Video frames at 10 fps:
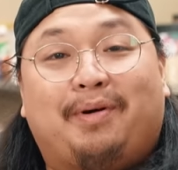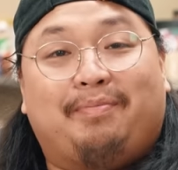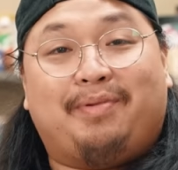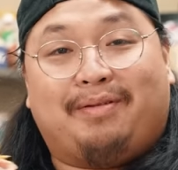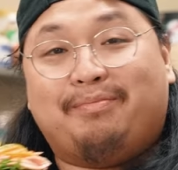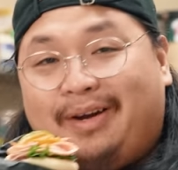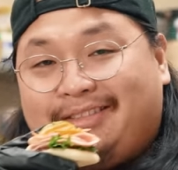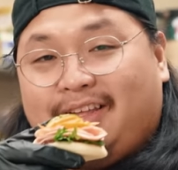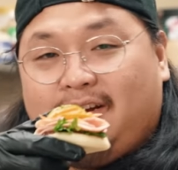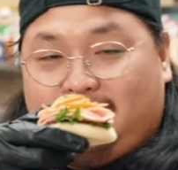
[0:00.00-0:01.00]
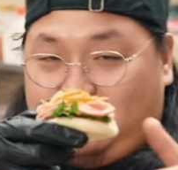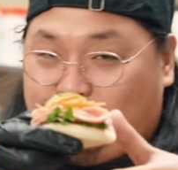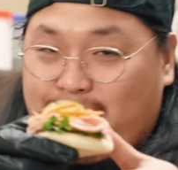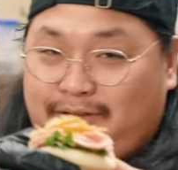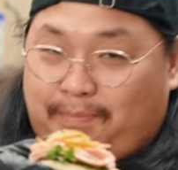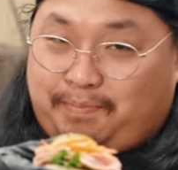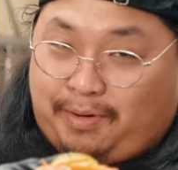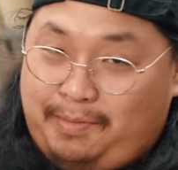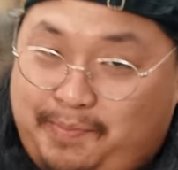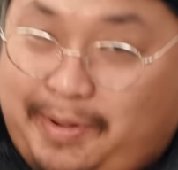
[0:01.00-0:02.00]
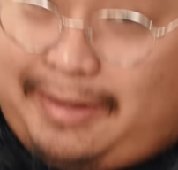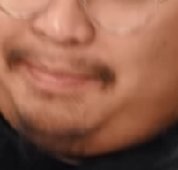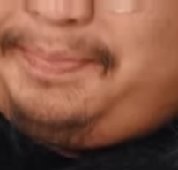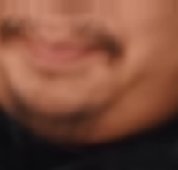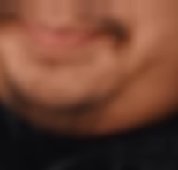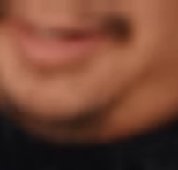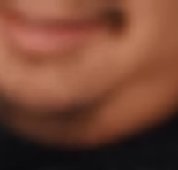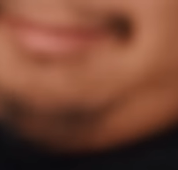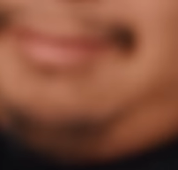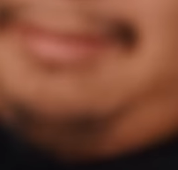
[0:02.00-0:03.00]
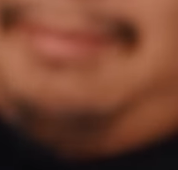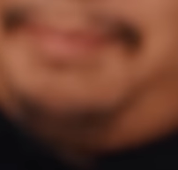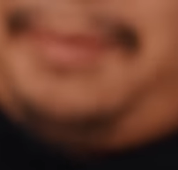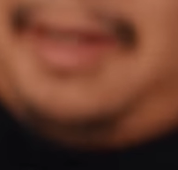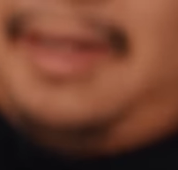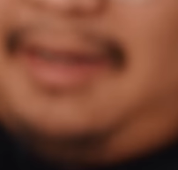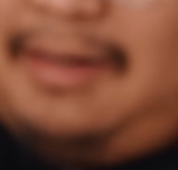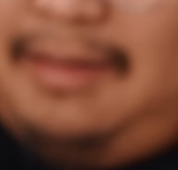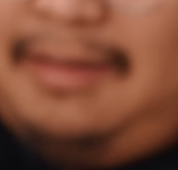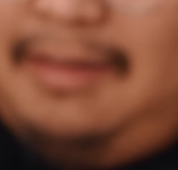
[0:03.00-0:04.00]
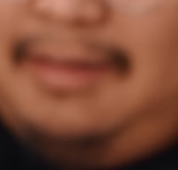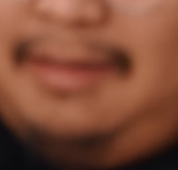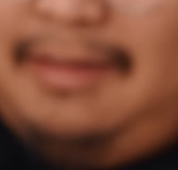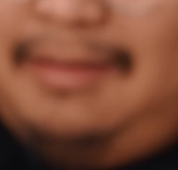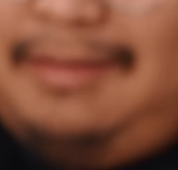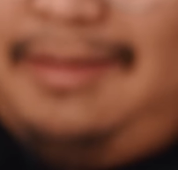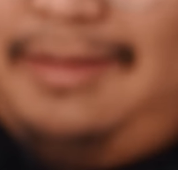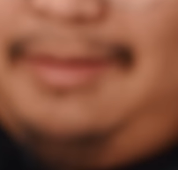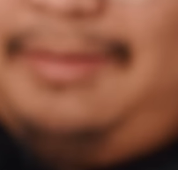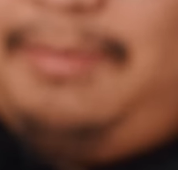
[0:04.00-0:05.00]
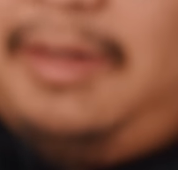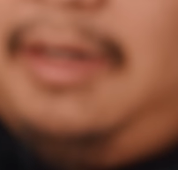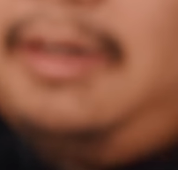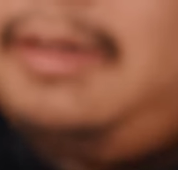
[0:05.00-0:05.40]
The perfect bite talaga. Oh. Wait, the perfect bite, pare. Di ba?